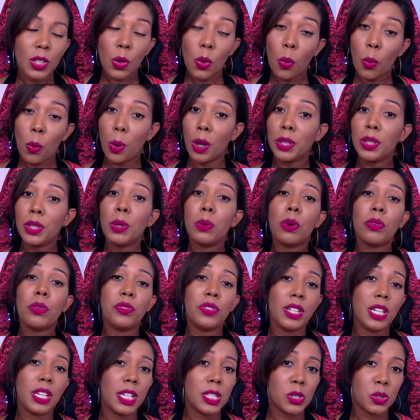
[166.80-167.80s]
Quando eu
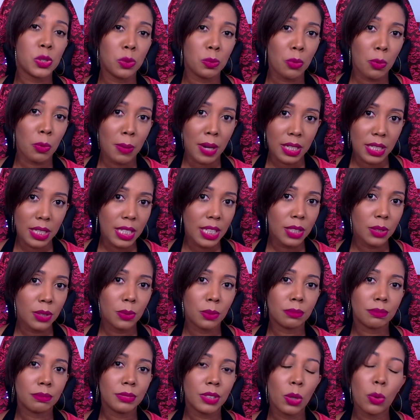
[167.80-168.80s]
ouvi isso do meu
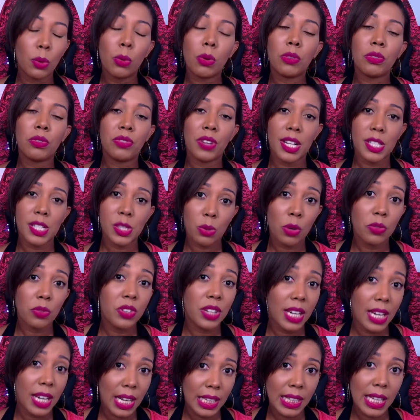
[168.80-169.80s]
marido, eu confesso que eu
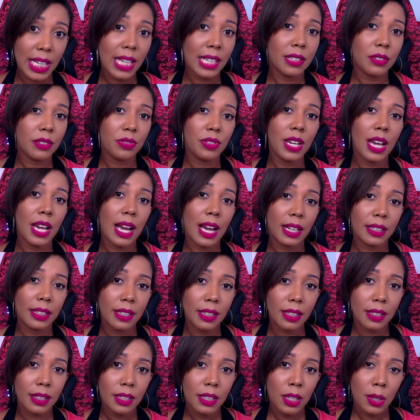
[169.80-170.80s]
fiquei até
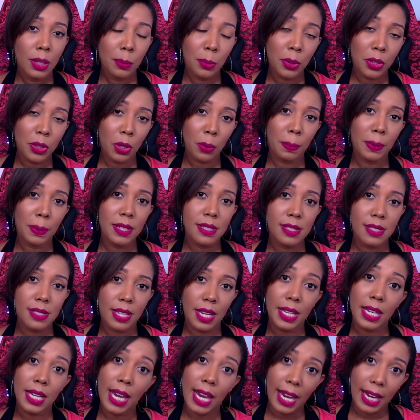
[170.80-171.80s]
aliviada, porque eu
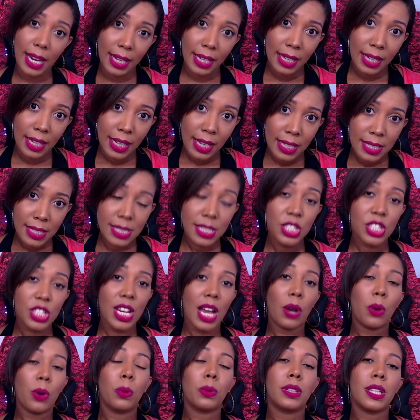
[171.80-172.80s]
pensei, é, se
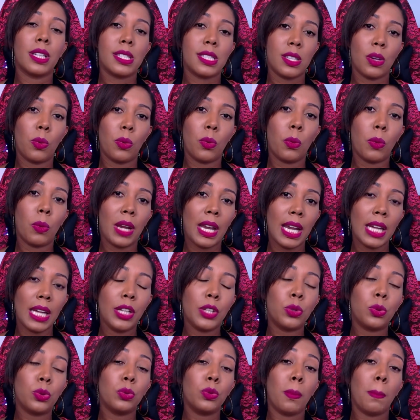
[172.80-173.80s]
já aconteceu com ele,
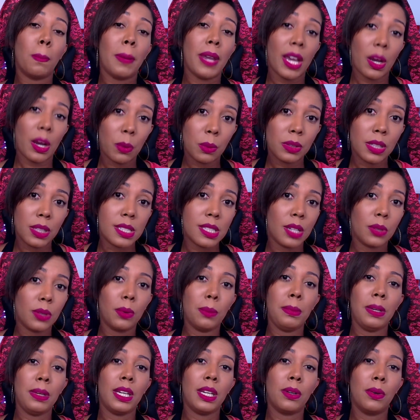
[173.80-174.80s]
tudo bem acontecer
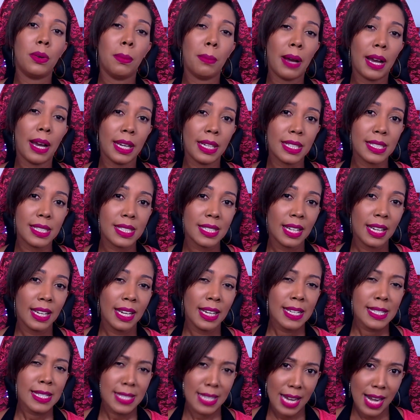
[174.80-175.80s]
comigo, mas
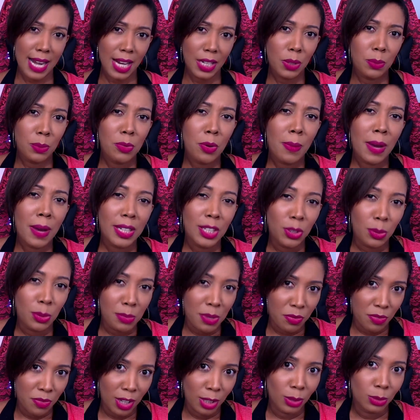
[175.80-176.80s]
será que meu marido
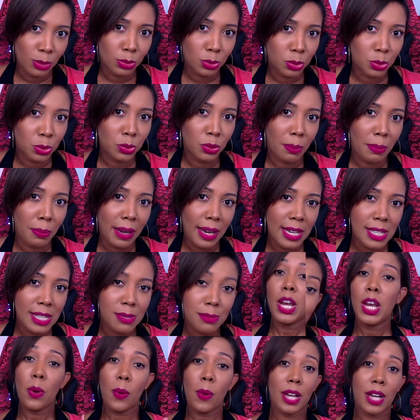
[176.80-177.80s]
me falou tudo
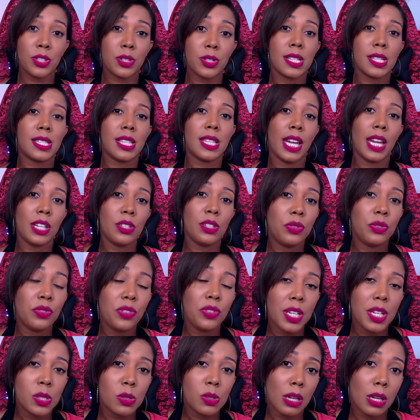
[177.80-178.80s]
mesmo? Eu acho que seria
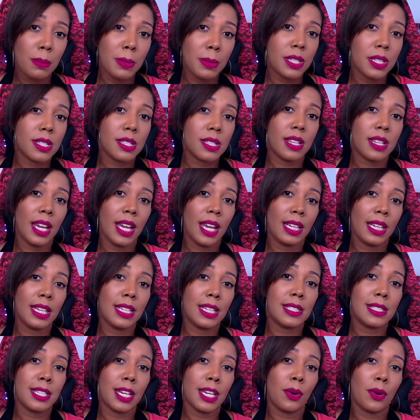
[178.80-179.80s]
difícil ele me dizer que
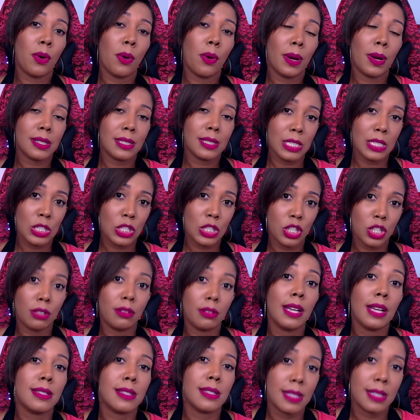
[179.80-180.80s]
chegou a sentir
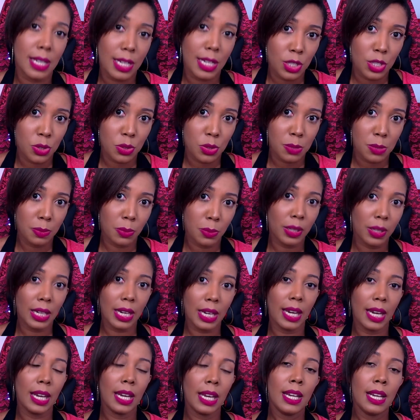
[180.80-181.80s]
desejos,
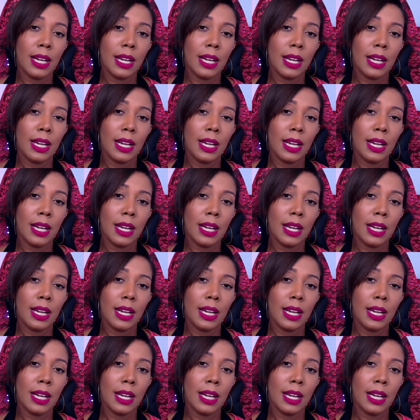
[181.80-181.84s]
porque